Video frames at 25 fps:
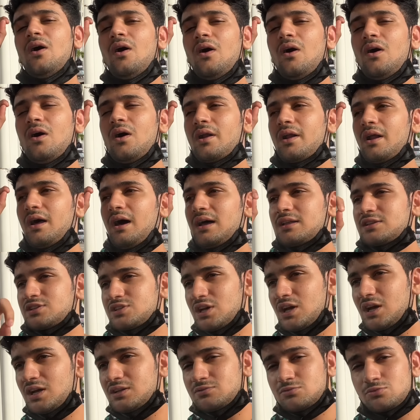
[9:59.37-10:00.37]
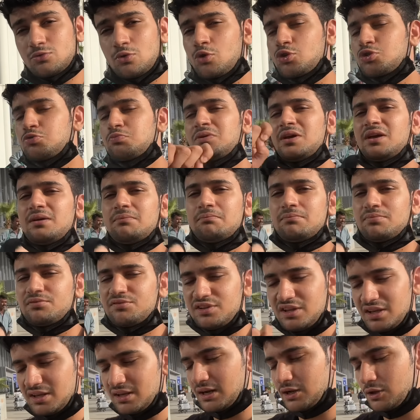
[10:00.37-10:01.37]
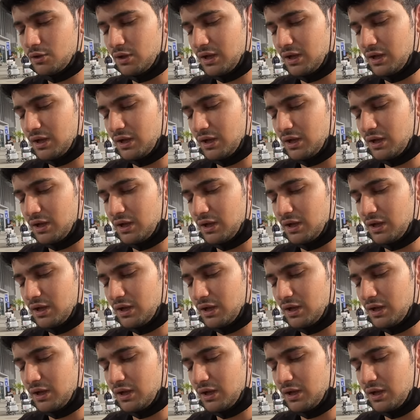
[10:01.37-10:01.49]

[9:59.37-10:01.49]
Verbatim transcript: और अच्छा कुछ भी सीखना तो